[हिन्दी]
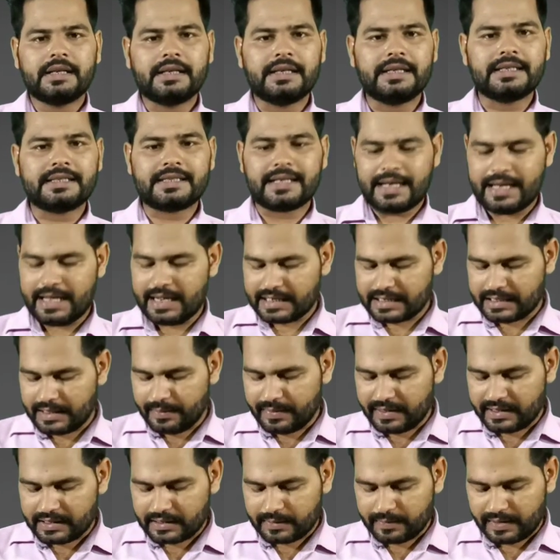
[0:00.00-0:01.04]
नीचे
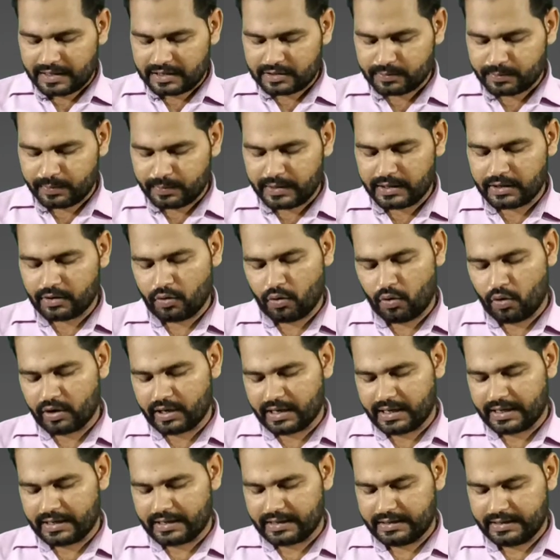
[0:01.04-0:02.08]
एक्टिवेट रिवास्ट पर
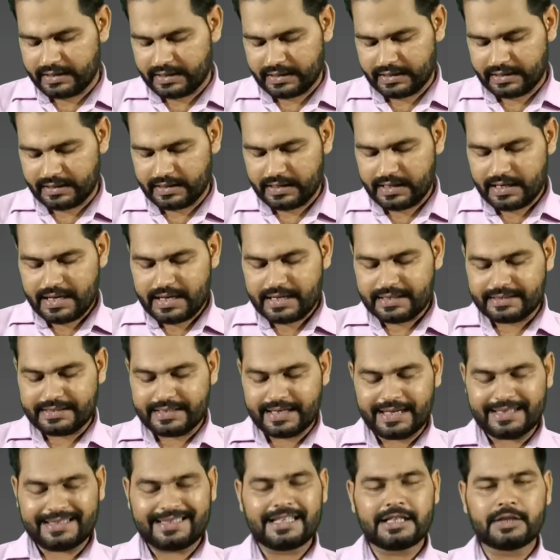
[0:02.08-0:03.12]
ओके कर देंगे
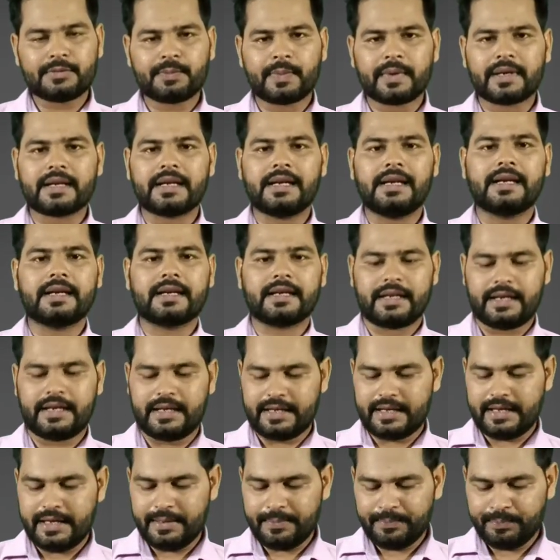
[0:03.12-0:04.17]
जैसे ही इस पर क्लिक
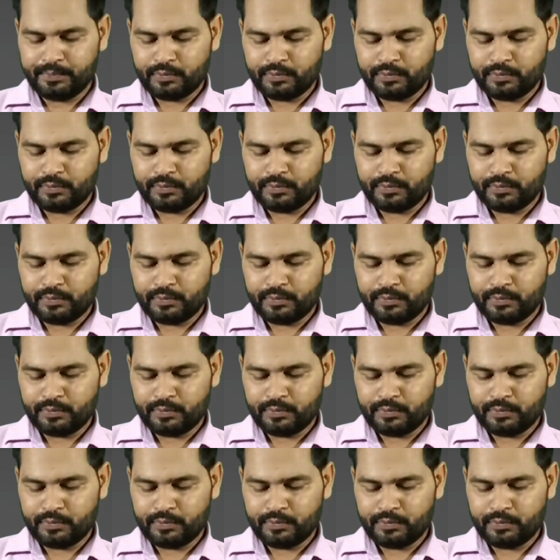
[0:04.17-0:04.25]
करेंगे